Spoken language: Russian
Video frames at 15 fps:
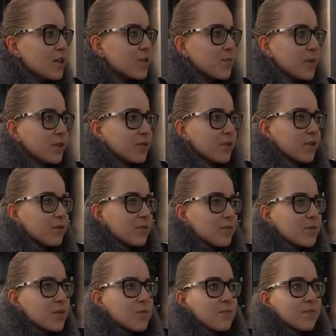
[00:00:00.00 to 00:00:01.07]
спектр
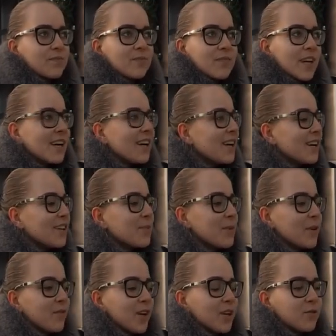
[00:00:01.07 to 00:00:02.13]

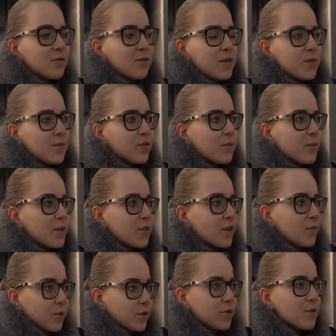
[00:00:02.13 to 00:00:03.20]
направлений, куда я смогу пойти
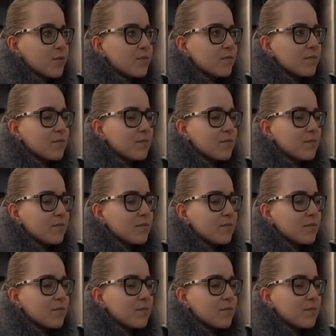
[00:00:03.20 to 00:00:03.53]
работать.